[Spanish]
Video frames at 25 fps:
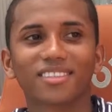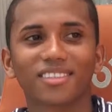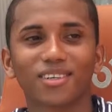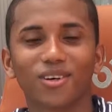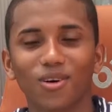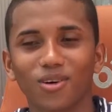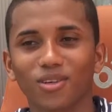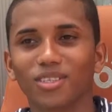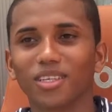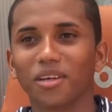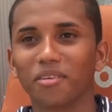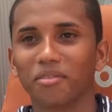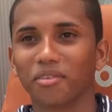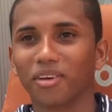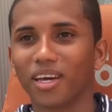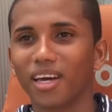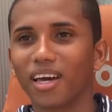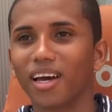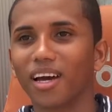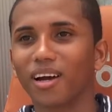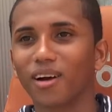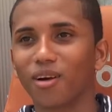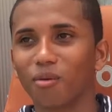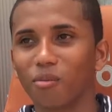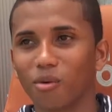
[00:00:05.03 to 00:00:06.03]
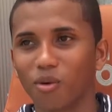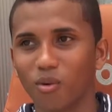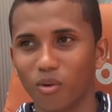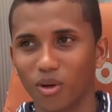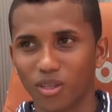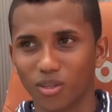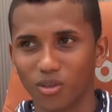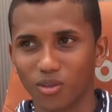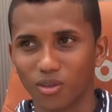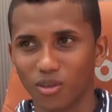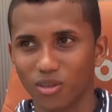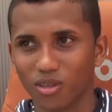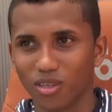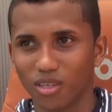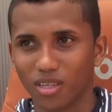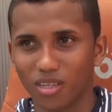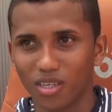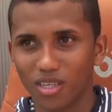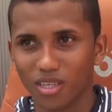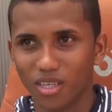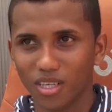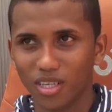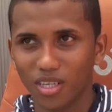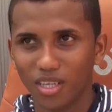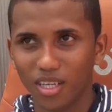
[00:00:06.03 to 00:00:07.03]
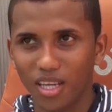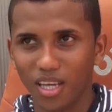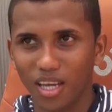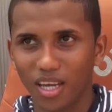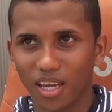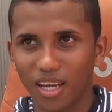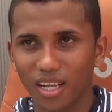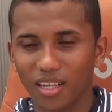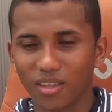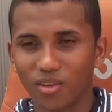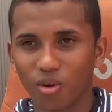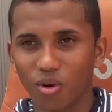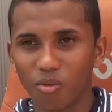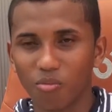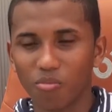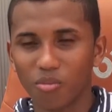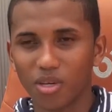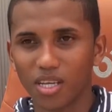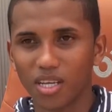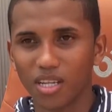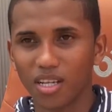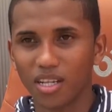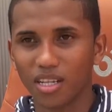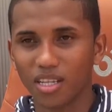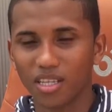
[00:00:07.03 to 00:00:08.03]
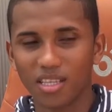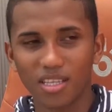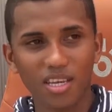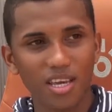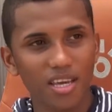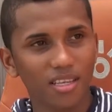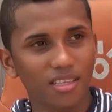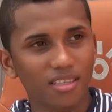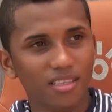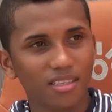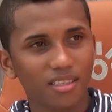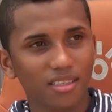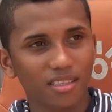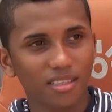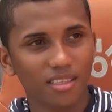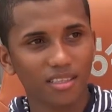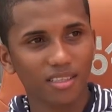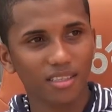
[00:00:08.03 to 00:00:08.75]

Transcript: Cosas feas, como cuando en el 2010